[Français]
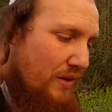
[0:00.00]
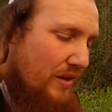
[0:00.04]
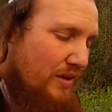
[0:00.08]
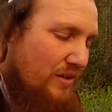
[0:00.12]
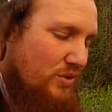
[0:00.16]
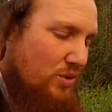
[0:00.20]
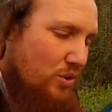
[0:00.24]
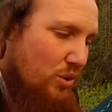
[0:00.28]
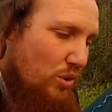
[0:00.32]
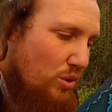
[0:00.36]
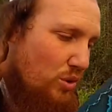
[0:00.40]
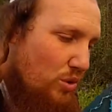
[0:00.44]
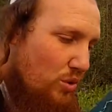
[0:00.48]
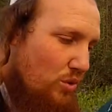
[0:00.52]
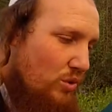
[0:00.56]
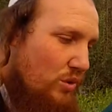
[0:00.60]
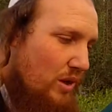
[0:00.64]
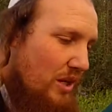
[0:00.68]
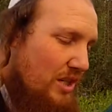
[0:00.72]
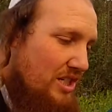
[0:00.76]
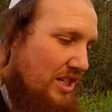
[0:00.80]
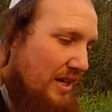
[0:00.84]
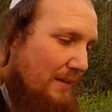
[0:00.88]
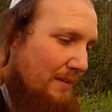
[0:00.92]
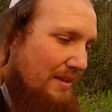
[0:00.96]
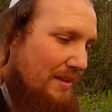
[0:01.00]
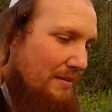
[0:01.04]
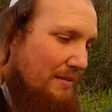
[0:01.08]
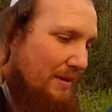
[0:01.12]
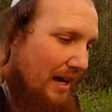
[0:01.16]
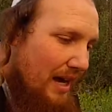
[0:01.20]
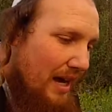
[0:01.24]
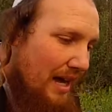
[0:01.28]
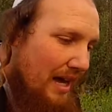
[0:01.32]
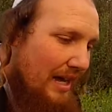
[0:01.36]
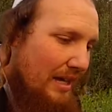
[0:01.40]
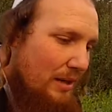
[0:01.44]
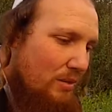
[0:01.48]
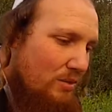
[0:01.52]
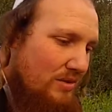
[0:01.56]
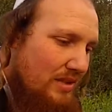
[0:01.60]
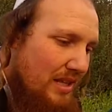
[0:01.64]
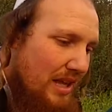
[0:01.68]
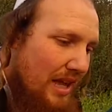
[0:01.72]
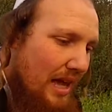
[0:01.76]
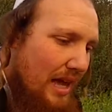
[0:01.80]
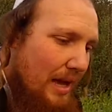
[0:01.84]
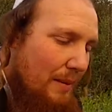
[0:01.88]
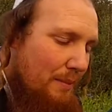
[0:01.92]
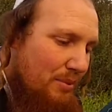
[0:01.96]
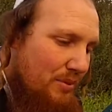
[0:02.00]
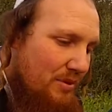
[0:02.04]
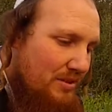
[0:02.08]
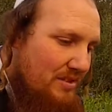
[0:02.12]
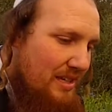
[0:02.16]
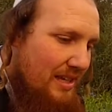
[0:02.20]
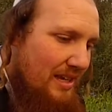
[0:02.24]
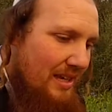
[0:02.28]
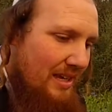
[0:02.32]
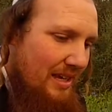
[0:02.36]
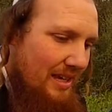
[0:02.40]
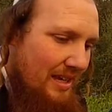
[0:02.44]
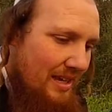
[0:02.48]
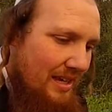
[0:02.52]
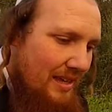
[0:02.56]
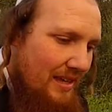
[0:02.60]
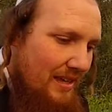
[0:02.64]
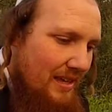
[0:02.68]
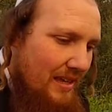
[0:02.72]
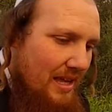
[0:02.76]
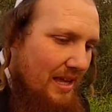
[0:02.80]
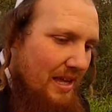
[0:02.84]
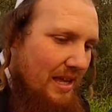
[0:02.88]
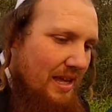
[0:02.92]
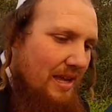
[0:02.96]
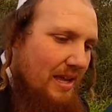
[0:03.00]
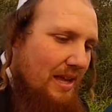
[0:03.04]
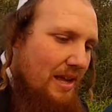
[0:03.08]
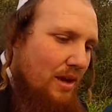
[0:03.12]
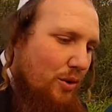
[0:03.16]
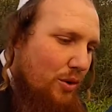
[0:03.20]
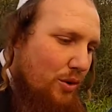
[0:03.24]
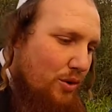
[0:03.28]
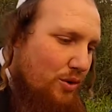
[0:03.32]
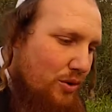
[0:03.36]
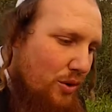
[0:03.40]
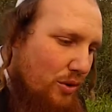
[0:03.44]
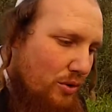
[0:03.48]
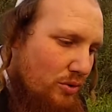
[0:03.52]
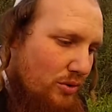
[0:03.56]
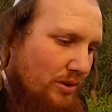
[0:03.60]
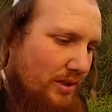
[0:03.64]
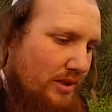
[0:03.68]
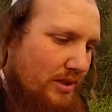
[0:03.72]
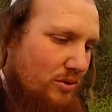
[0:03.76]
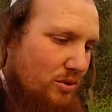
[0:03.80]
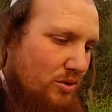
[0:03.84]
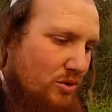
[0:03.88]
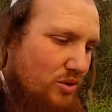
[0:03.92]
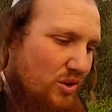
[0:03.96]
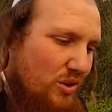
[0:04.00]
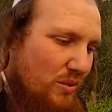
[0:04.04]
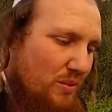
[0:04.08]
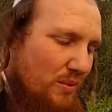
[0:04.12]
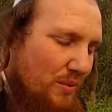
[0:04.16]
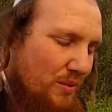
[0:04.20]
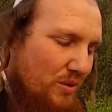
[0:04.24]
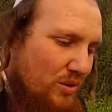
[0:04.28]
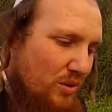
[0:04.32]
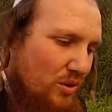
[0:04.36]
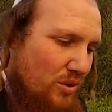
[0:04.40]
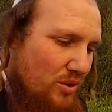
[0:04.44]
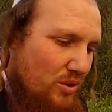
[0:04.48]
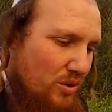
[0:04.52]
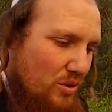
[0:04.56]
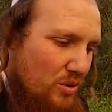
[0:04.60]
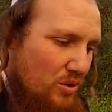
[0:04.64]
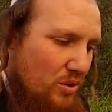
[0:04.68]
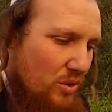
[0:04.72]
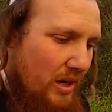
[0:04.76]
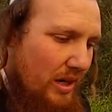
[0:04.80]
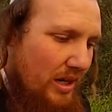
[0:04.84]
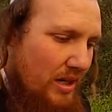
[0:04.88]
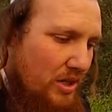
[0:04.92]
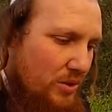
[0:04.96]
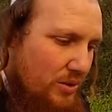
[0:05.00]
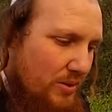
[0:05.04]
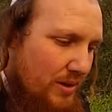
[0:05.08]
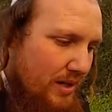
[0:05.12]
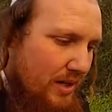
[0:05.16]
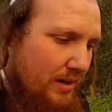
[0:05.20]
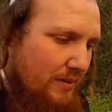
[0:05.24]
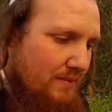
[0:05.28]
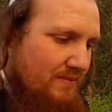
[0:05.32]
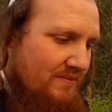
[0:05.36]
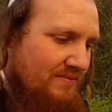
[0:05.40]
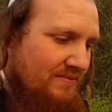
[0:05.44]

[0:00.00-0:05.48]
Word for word: Et sur nous, Hachem Itbarach, il nous a imposé aujourd'hui de se, de, de se réjouir